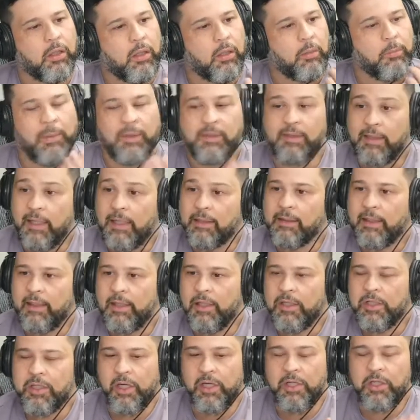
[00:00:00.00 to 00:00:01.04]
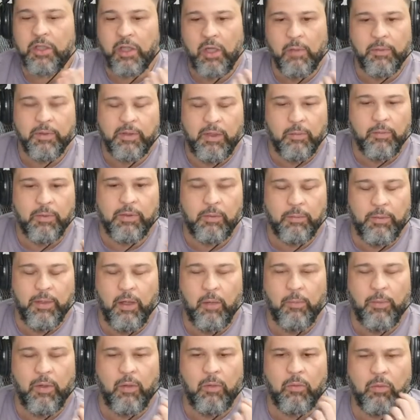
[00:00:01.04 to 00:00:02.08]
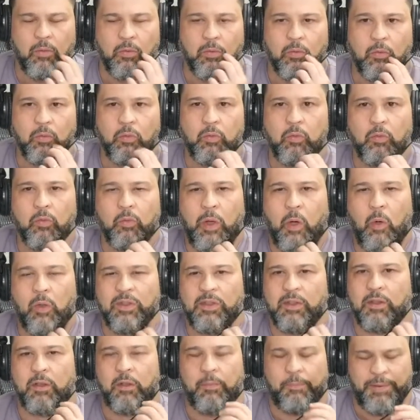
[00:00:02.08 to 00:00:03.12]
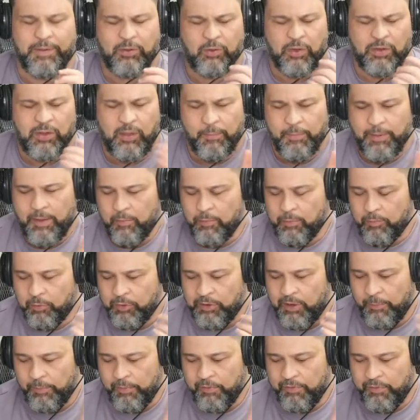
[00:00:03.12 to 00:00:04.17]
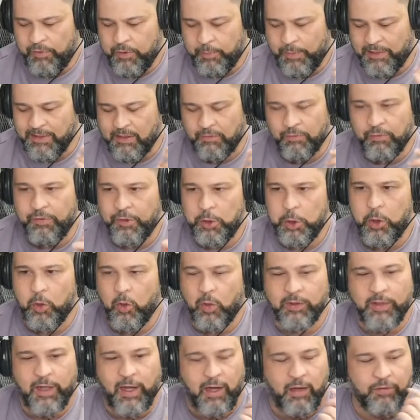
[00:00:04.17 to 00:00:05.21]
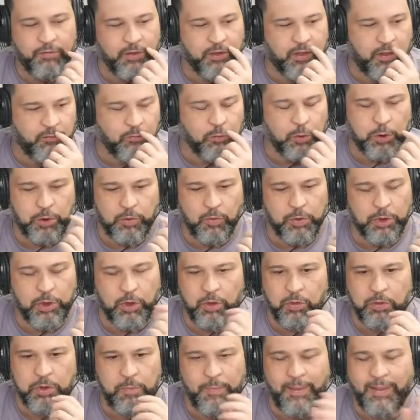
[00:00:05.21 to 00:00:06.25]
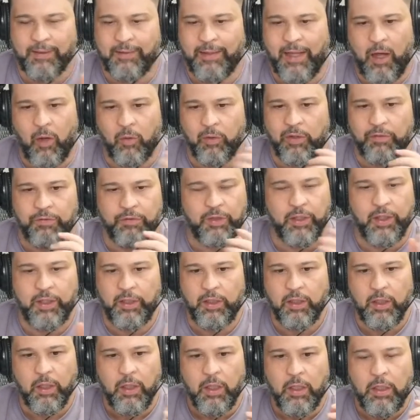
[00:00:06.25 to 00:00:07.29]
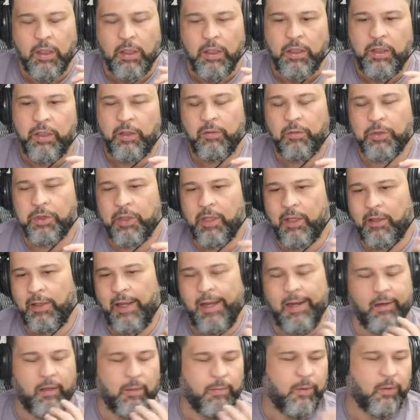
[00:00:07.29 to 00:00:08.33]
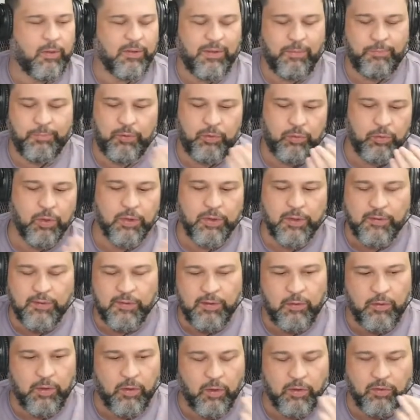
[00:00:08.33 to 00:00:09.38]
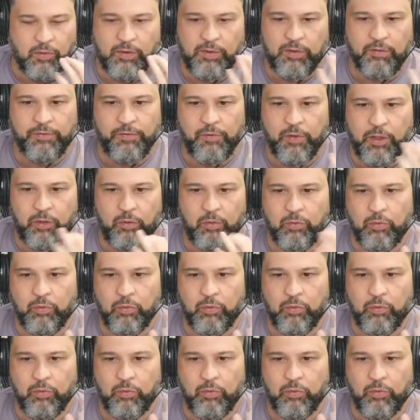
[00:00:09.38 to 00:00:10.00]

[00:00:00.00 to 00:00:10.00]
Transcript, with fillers: Mas é, tá na gente. Tem, uma, tem, uma, tem uma, uma, uma coisa que passou tem muito tempo, passava um vídeo que rodava, que teve um show de, de metal da vida aí, uhum. e que os caras, claro, que é uma coisa absurda, assim, um negócio assim, fora do,